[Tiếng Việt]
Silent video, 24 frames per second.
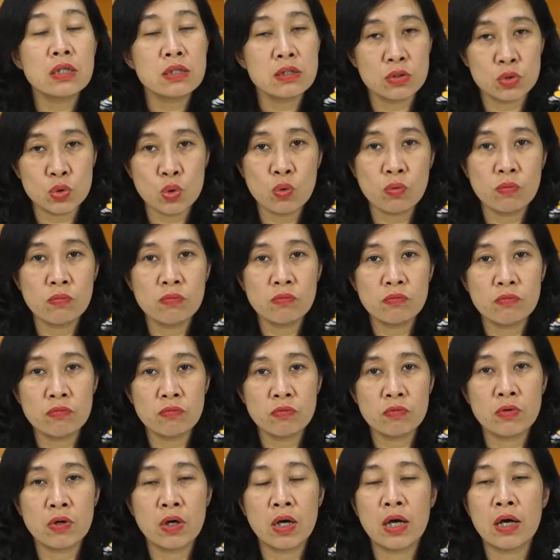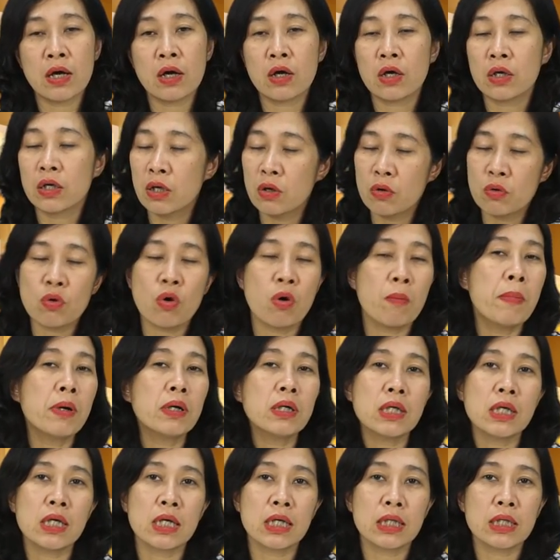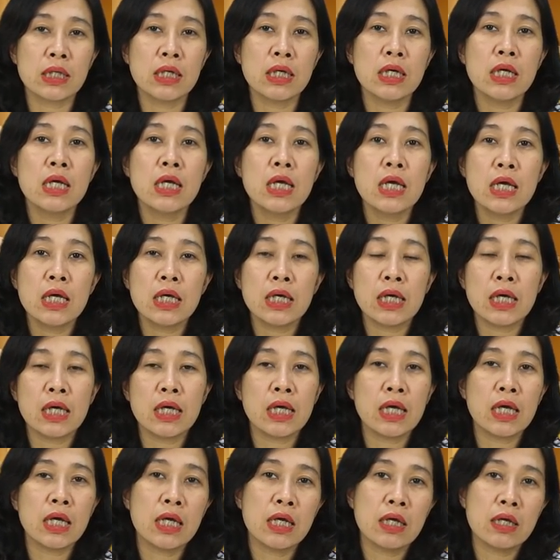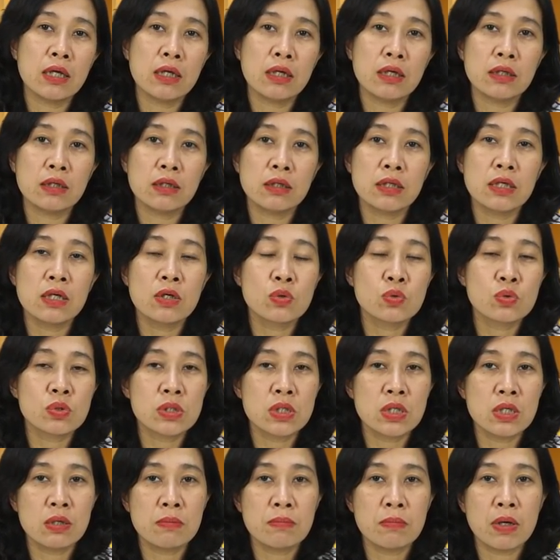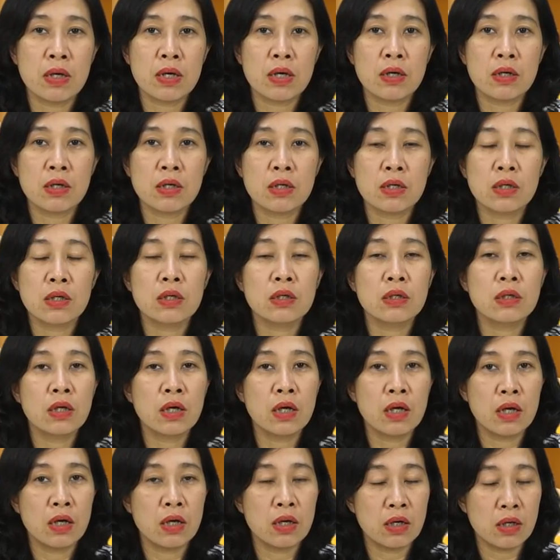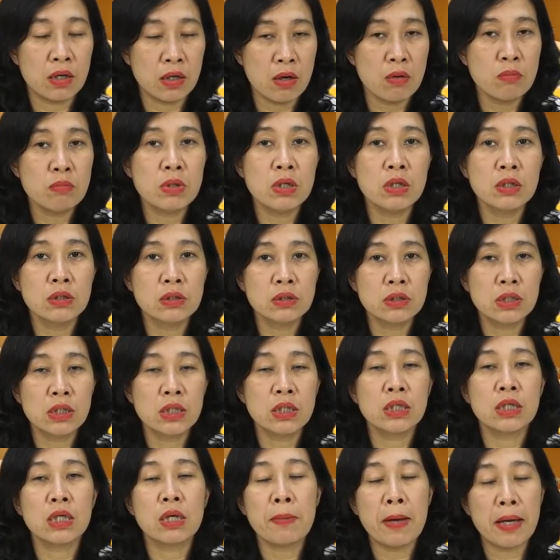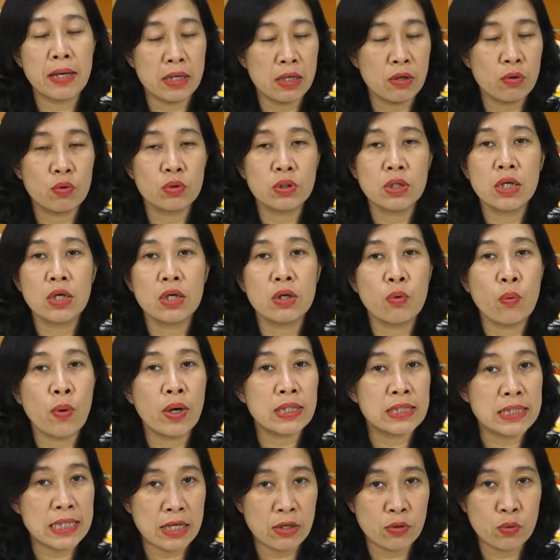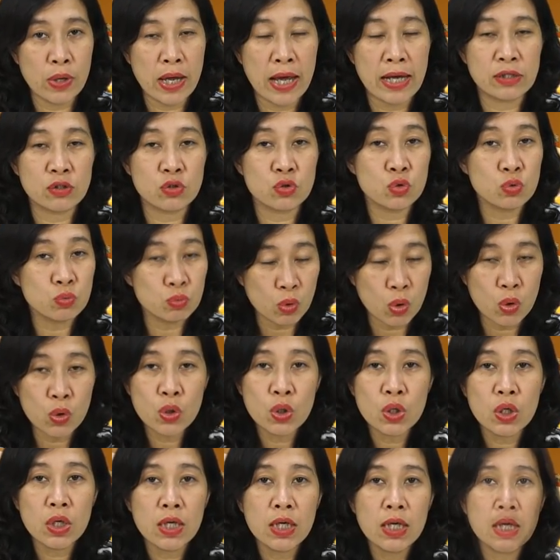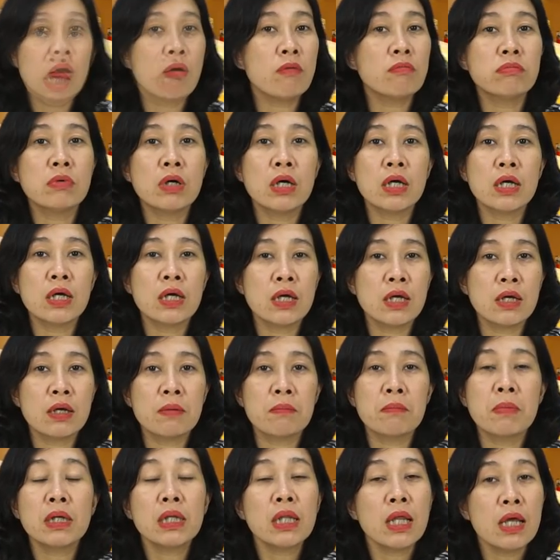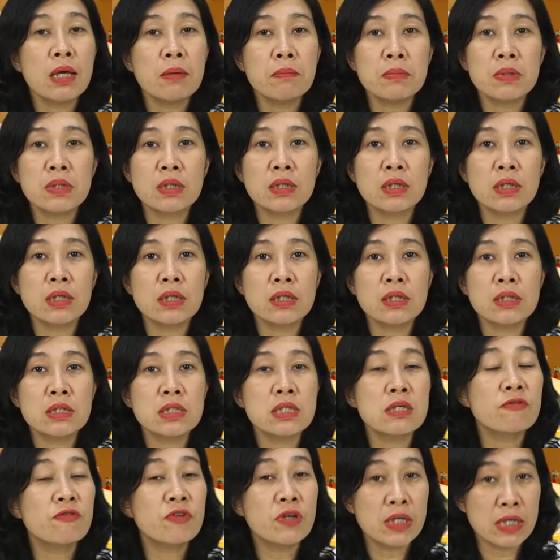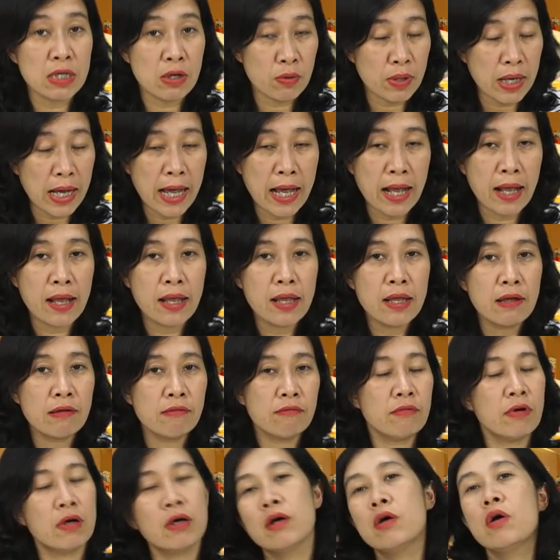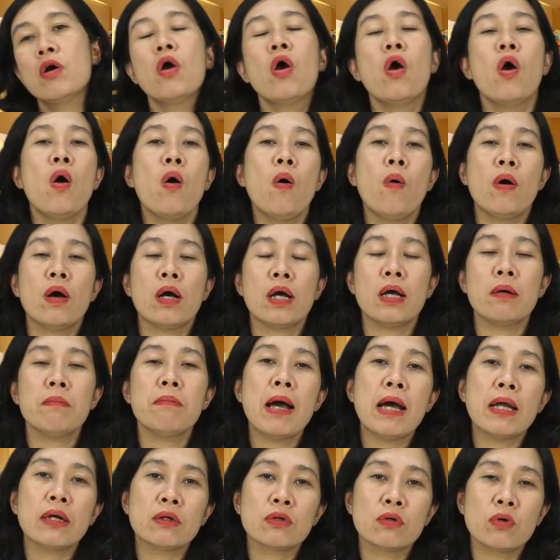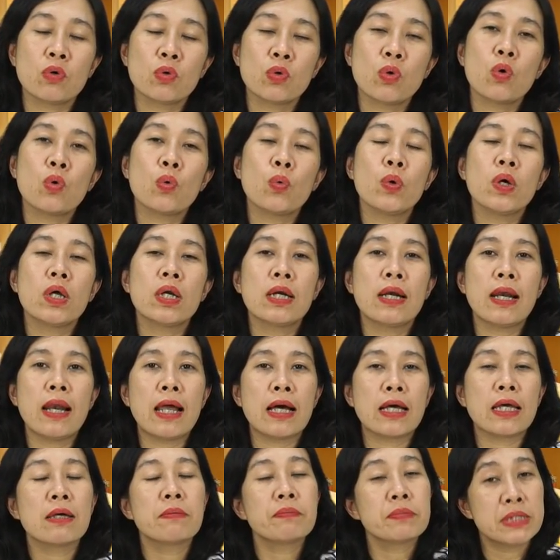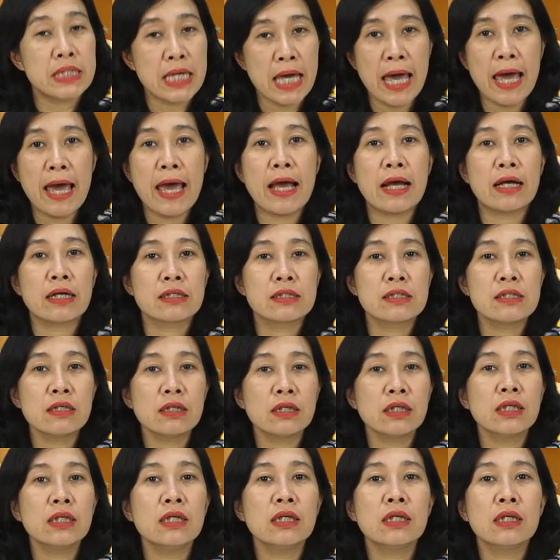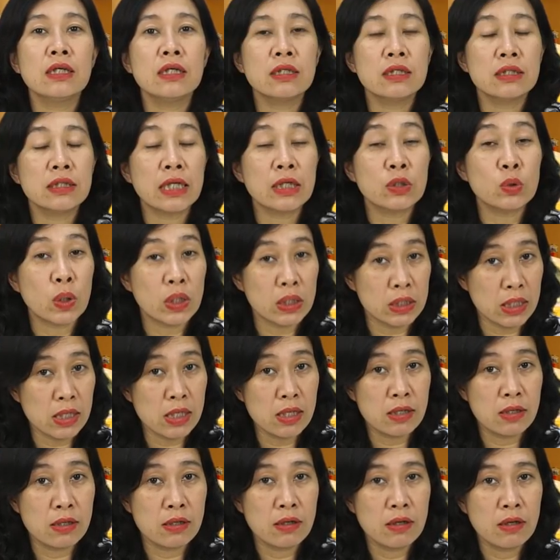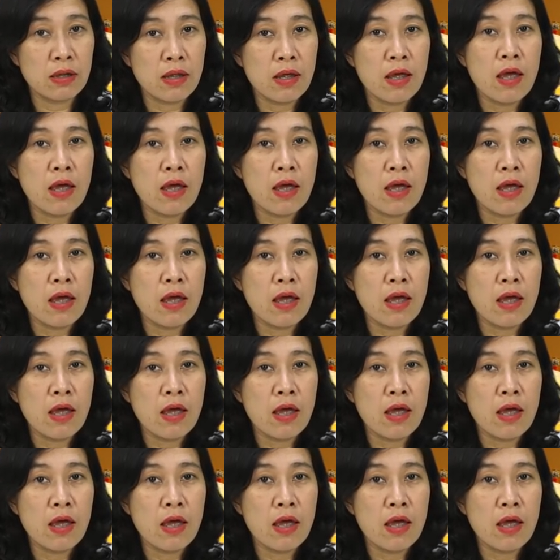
khi sử dụng và nếu có bất kỳ cái cái cái điều gì mà uh, không ưng thì các bạn đều có thể hoàn trả đổi hàng cho chúng tôi mà không hề mất thêm những cái chi phí nào cả Vâng, hoặc các bạn còn có quyền là kiểm tra hàng trước khi thanh toán tiền.